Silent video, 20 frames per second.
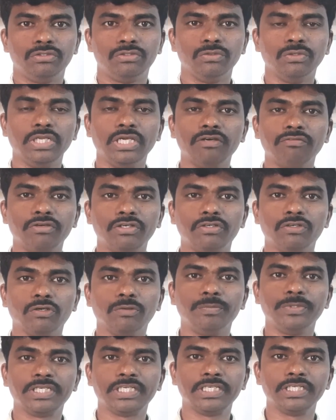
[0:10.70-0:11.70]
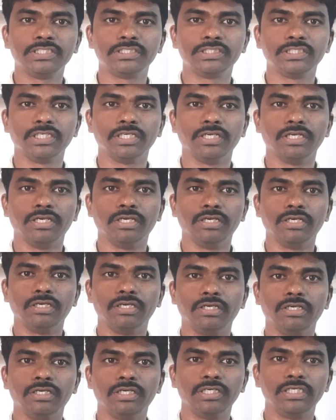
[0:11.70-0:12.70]
టుడే అవర్ టాపిక్ ఈజ్
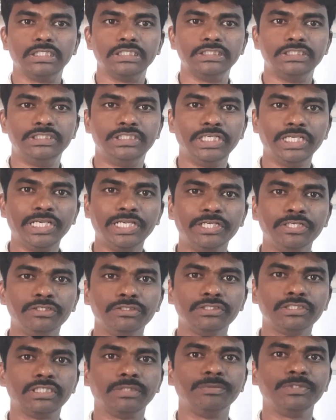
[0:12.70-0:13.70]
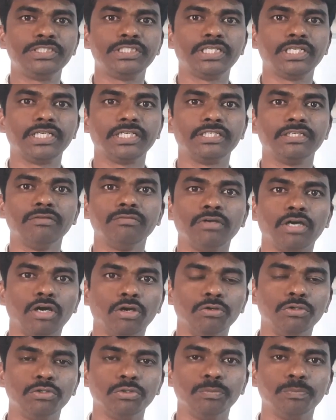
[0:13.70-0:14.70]
జేఎన్టీ సెమిస్టర్ ఎగ్జామ్
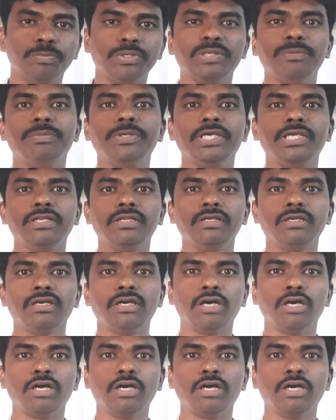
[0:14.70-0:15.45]
హౌ టు ప్రిపేర్